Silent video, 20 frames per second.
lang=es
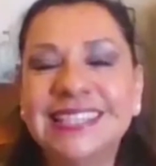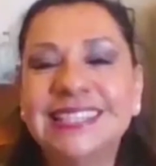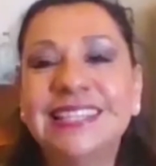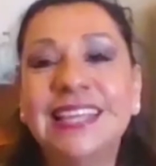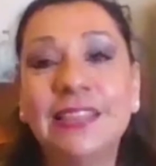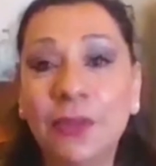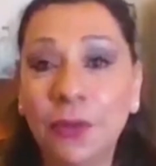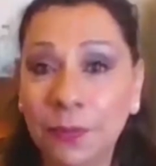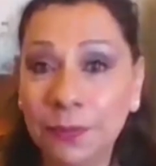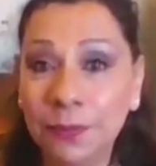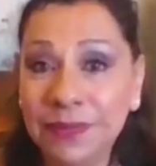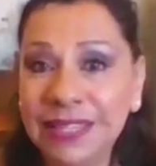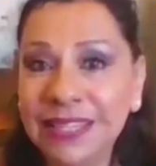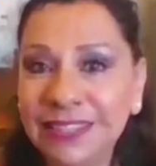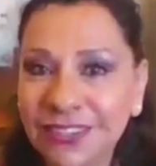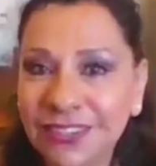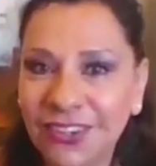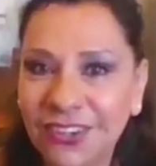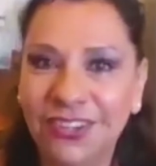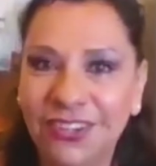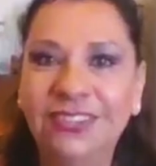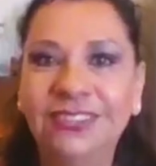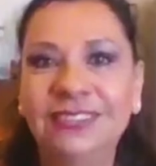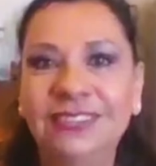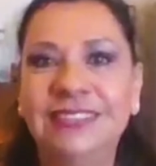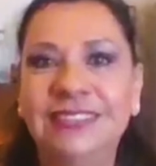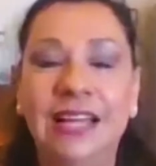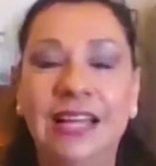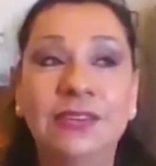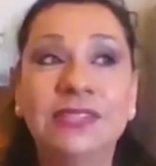ese
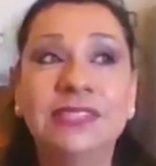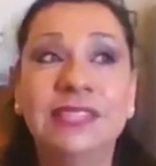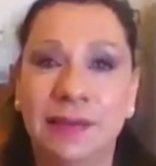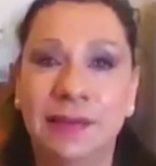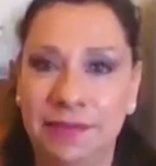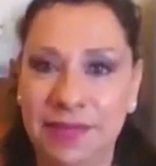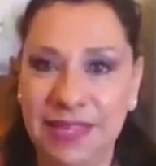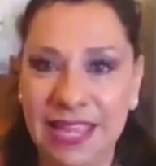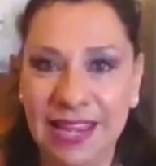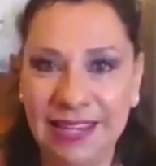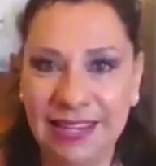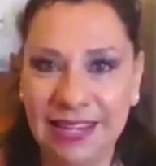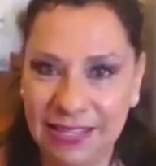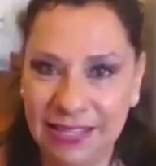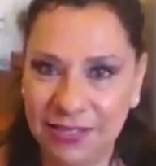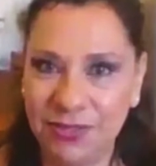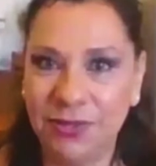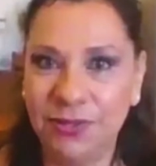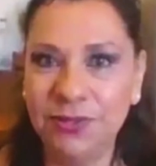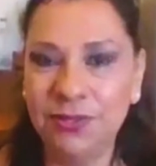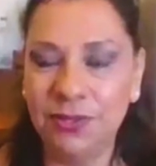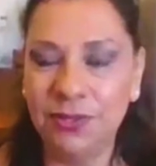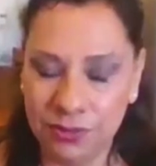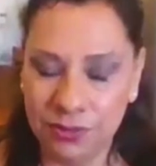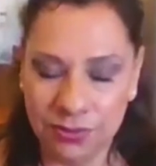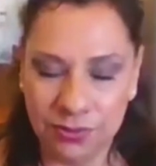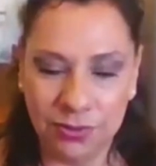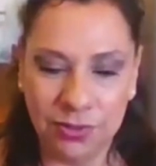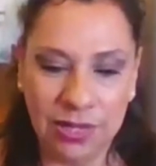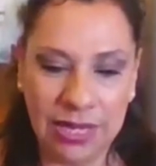domingo ya lo sabían ellos,
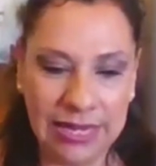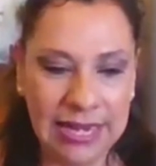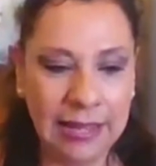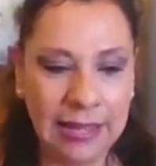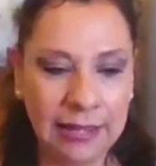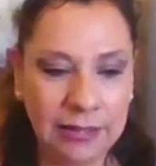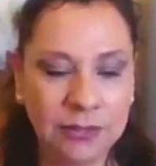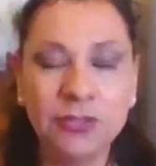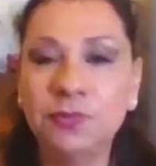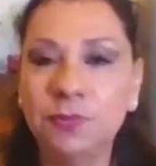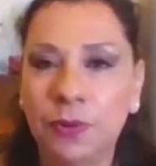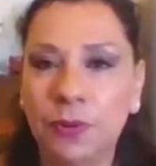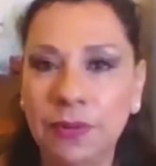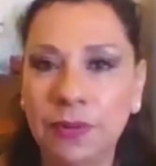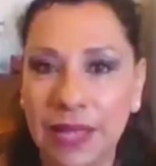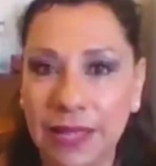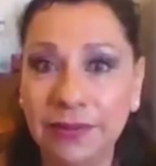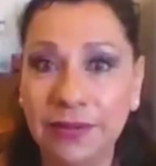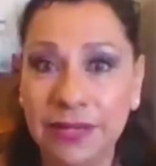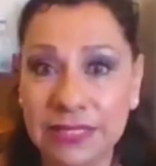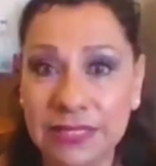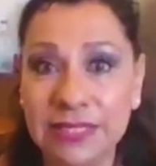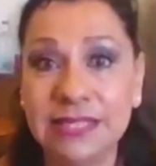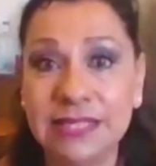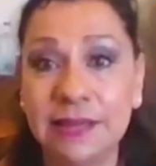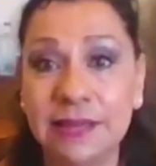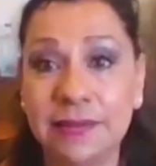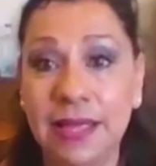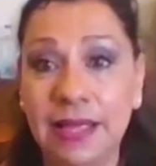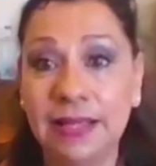los, los pobladores ya
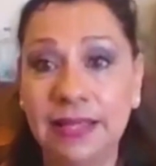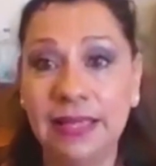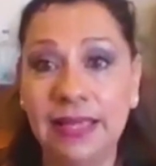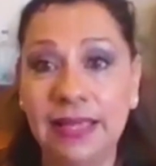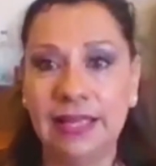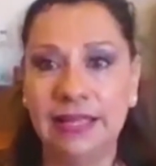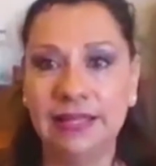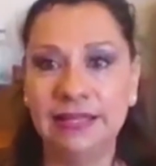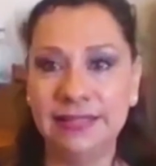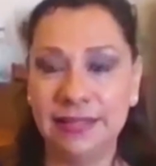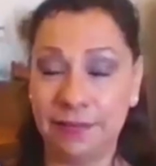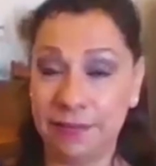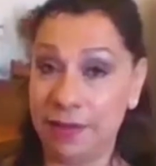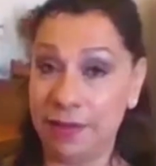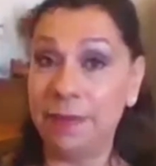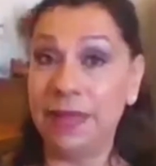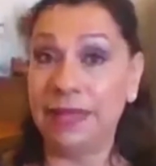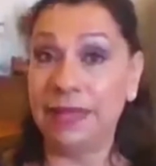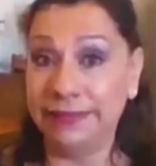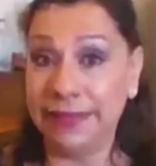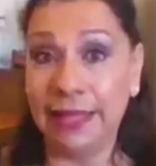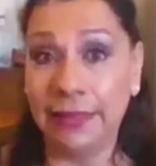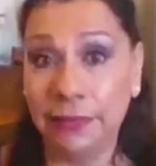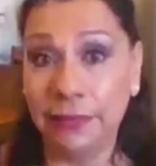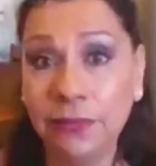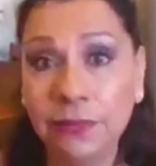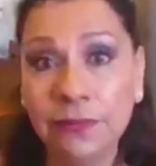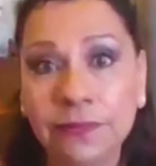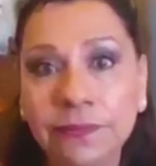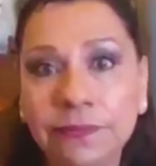sabían que él se había
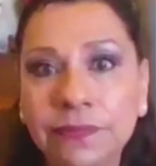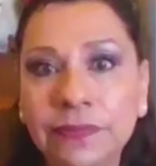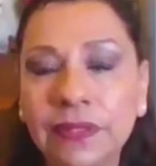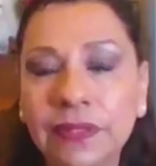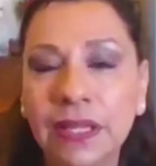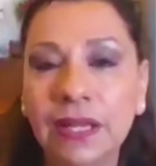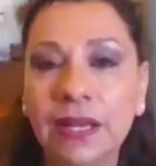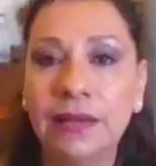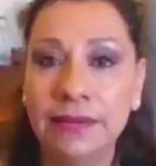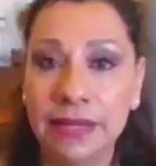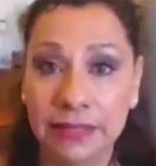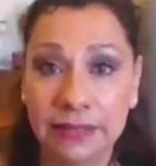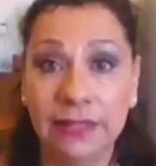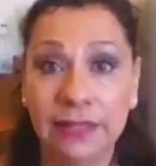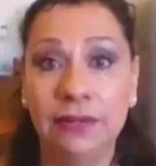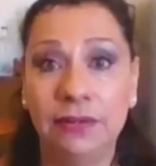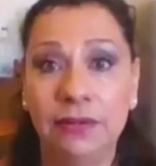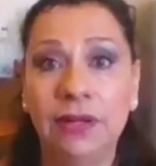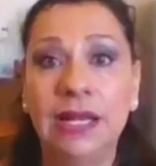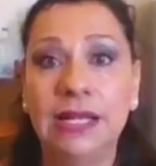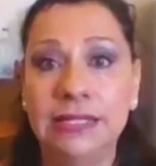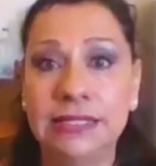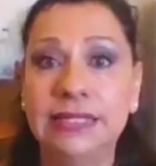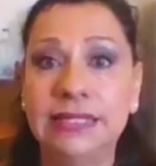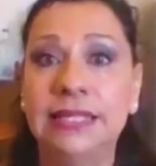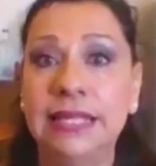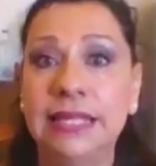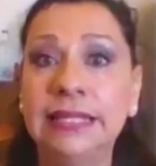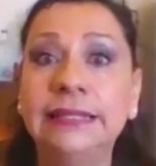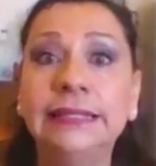matado, que él había tenido el
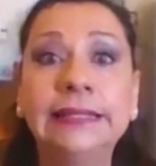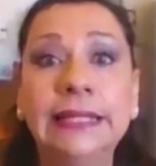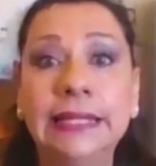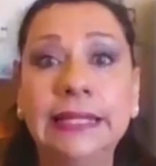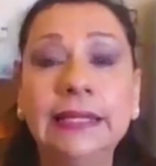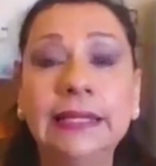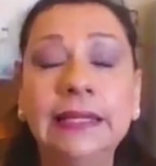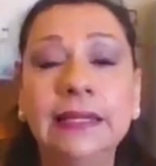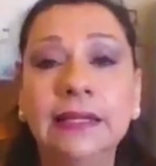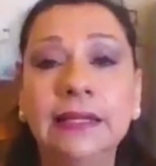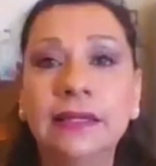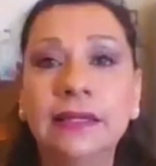accidente.